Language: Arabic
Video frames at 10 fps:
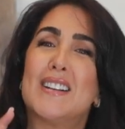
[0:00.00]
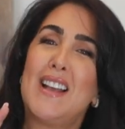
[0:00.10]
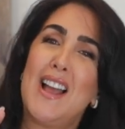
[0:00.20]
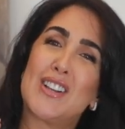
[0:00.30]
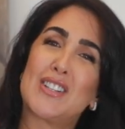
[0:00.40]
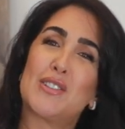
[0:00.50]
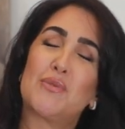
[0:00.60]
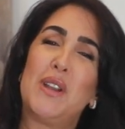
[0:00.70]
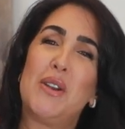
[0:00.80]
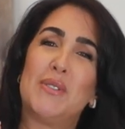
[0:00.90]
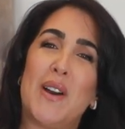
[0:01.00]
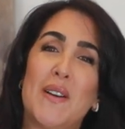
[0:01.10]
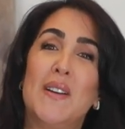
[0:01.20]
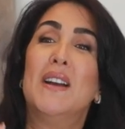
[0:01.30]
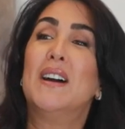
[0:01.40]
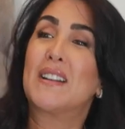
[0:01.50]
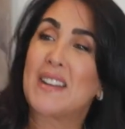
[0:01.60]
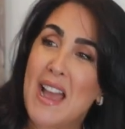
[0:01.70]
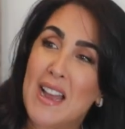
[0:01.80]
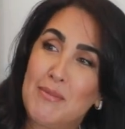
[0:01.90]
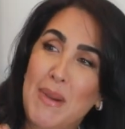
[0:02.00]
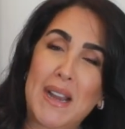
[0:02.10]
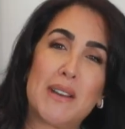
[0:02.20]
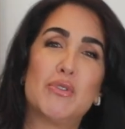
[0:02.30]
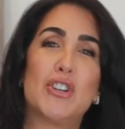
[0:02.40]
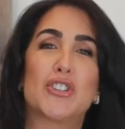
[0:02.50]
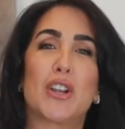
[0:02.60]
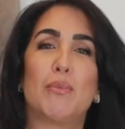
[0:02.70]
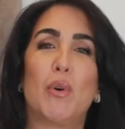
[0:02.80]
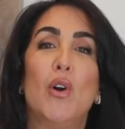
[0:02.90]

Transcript: حاجه زويونه راه البحر يمشي يشربو